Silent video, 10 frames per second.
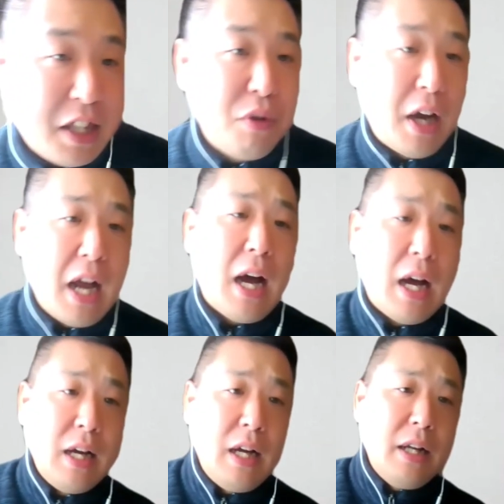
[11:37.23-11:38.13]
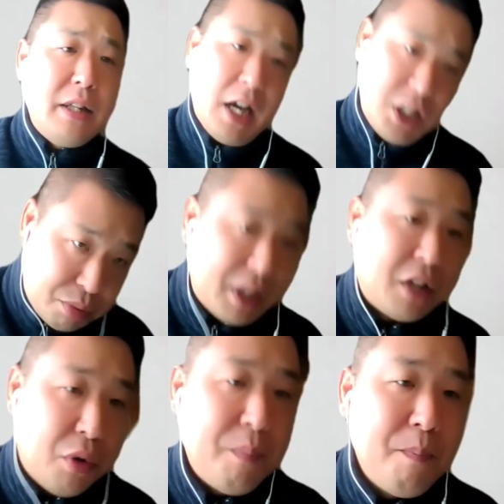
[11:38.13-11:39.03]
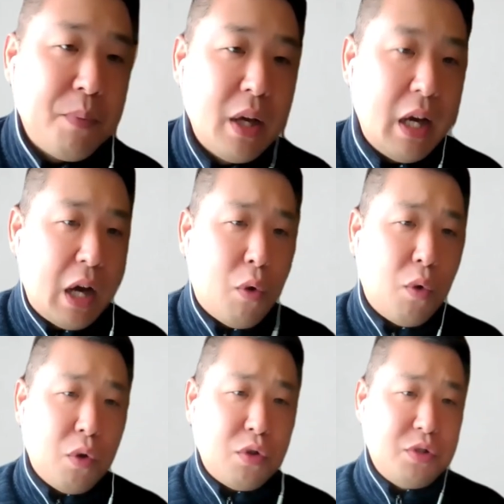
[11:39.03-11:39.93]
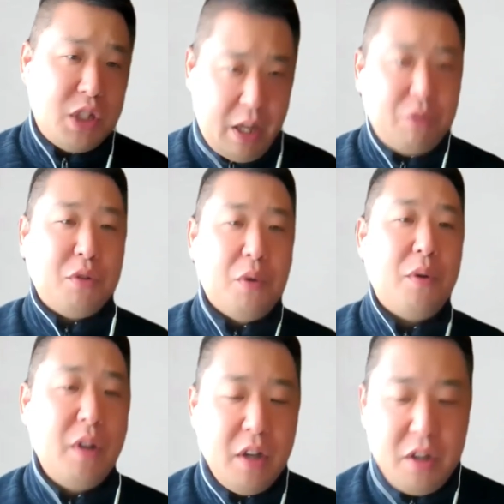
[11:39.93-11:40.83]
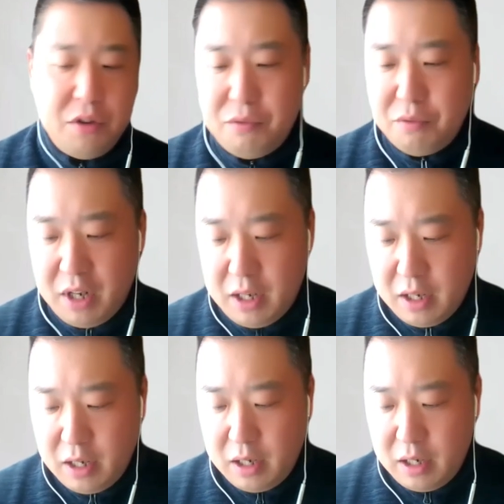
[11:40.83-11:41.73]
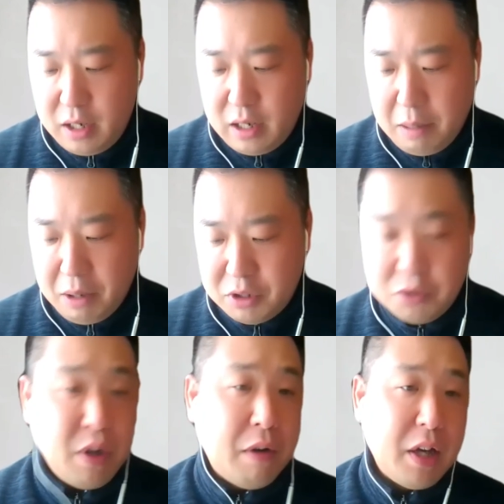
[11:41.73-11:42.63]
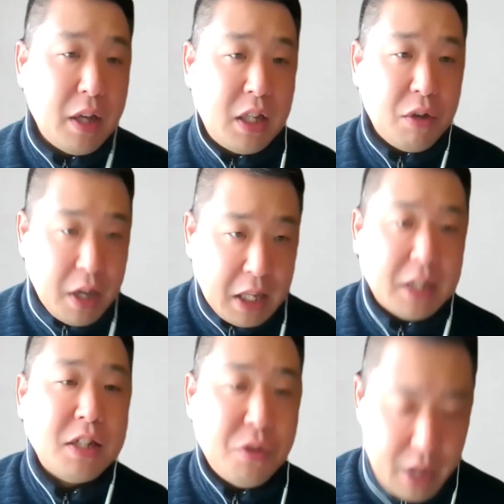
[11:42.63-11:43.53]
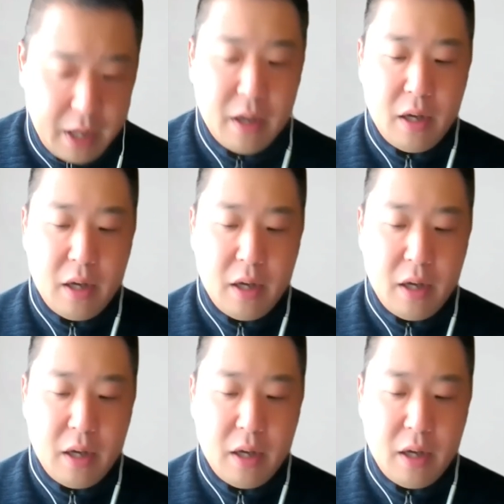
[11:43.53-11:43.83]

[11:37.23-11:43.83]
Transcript: るから大丈夫だと広告してるというふうに、まあ、うちの親は言ってくれたんですよね。